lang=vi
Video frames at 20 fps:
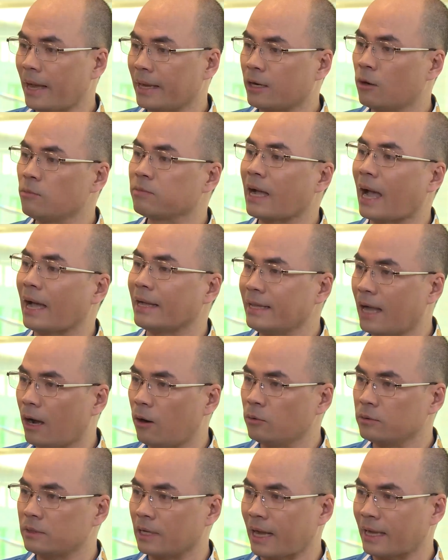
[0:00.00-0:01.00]
bay không cãi
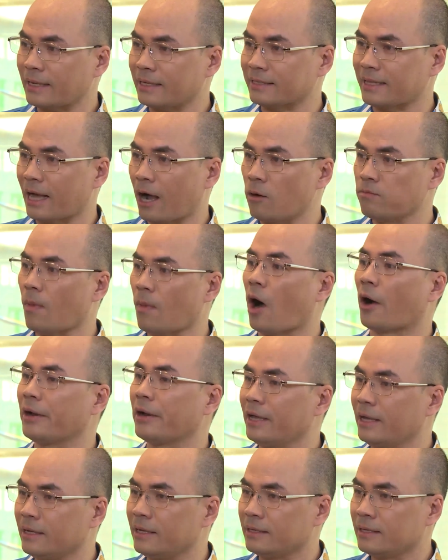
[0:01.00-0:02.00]
nhau thì khách người ta không bỏ
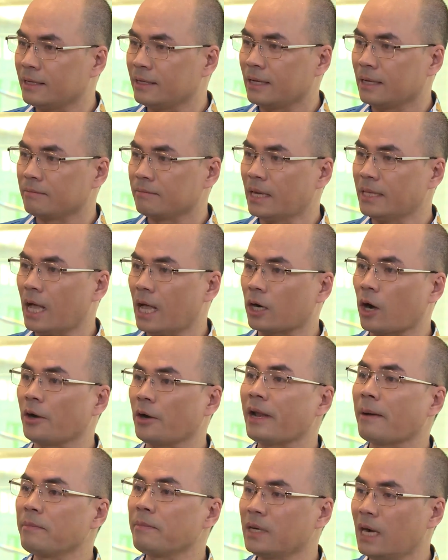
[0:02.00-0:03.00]
đi Bây giờ có
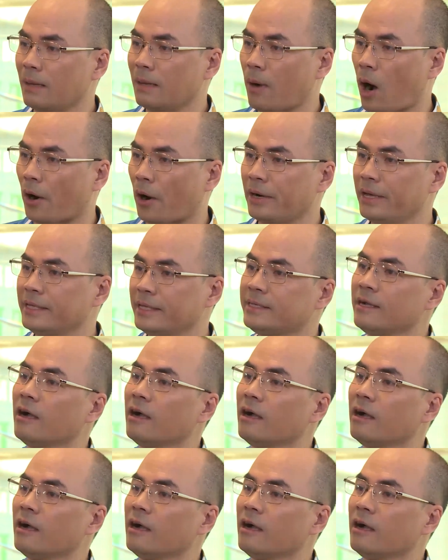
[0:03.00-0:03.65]
5 người bỏ đi